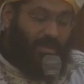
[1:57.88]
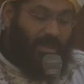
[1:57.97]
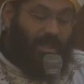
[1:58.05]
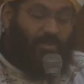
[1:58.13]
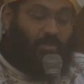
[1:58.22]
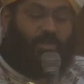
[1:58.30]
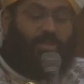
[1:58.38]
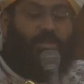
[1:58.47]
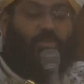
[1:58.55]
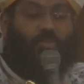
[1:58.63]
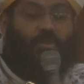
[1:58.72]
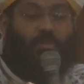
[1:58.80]
كان هناك
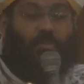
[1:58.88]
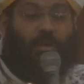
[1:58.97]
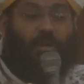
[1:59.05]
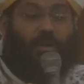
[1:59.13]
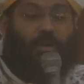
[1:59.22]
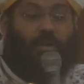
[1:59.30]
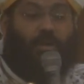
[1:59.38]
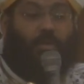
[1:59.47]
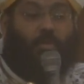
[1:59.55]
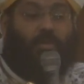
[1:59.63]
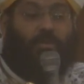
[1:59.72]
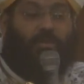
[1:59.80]
ظلمة
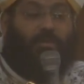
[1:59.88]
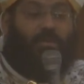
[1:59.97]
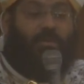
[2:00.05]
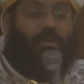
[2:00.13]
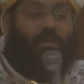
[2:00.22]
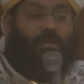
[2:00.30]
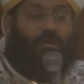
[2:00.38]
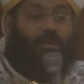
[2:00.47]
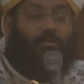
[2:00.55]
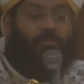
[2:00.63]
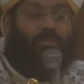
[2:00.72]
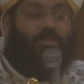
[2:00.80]
والله خلق
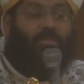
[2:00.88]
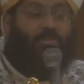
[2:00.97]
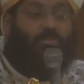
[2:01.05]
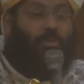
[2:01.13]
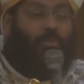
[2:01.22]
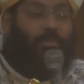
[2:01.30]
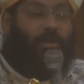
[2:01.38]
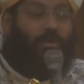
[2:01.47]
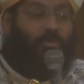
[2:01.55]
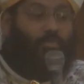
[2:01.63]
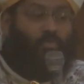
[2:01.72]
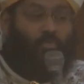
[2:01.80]
من الظلمة
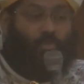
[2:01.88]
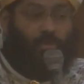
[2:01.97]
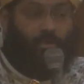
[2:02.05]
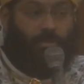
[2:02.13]
نور